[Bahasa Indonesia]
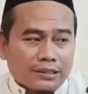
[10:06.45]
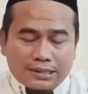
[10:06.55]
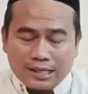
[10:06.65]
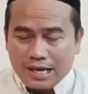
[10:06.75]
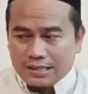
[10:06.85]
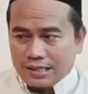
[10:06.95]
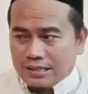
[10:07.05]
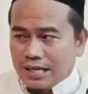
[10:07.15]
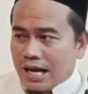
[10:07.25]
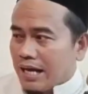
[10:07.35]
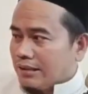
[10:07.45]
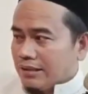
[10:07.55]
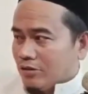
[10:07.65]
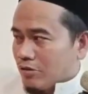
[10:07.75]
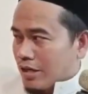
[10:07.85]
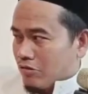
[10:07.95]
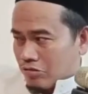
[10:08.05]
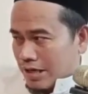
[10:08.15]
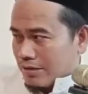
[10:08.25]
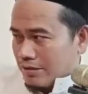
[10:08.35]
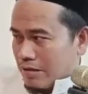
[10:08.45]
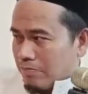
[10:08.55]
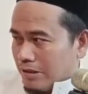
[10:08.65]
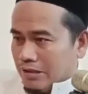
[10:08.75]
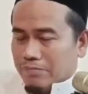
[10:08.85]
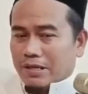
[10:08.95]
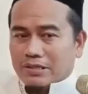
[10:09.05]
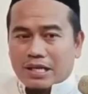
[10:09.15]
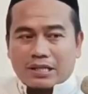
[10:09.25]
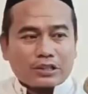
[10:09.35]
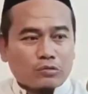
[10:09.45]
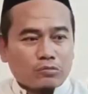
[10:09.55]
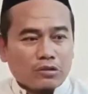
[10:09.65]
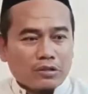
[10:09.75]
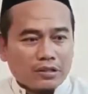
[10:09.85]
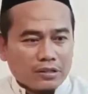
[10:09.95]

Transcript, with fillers: tidak ada di hati orang-orang yang beriman saat itu.